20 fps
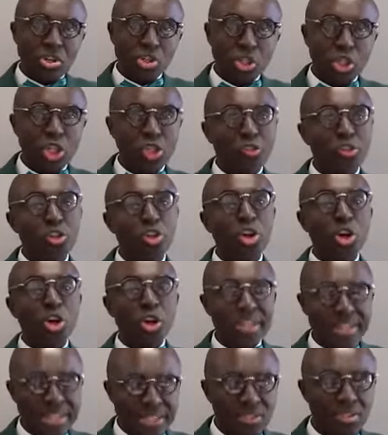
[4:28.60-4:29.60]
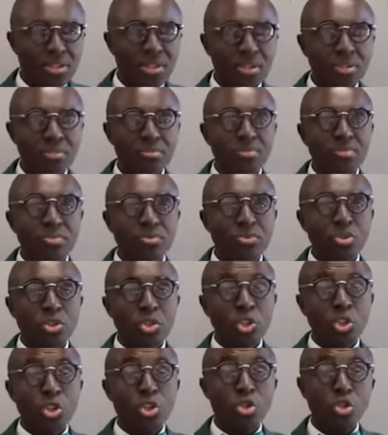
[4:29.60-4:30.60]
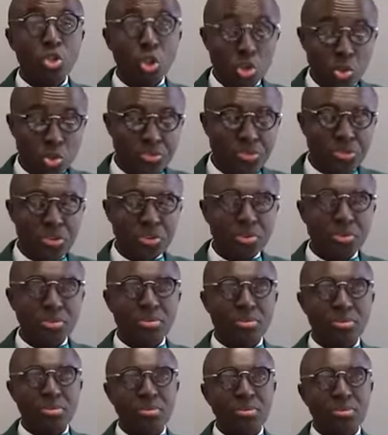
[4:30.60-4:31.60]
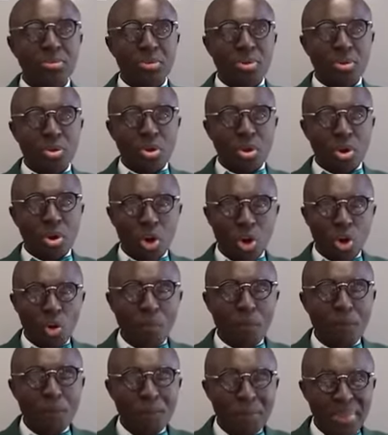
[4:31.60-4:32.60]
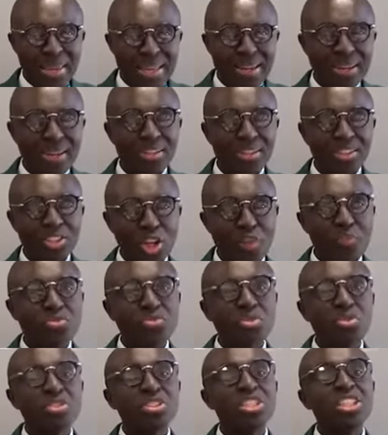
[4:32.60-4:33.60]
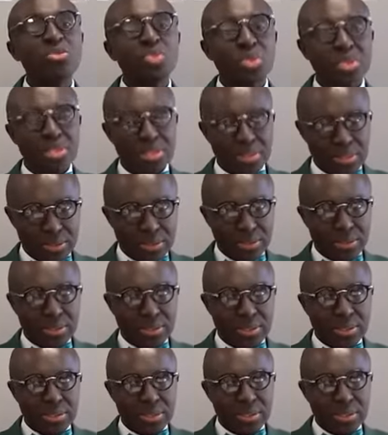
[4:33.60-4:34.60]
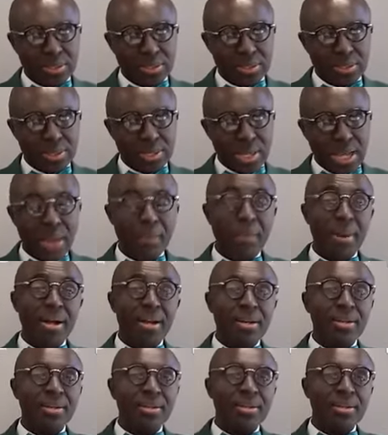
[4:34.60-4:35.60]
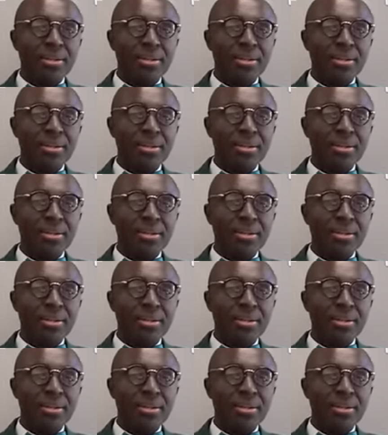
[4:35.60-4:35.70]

je veux renaître de nouveau en 1918. Eh bien,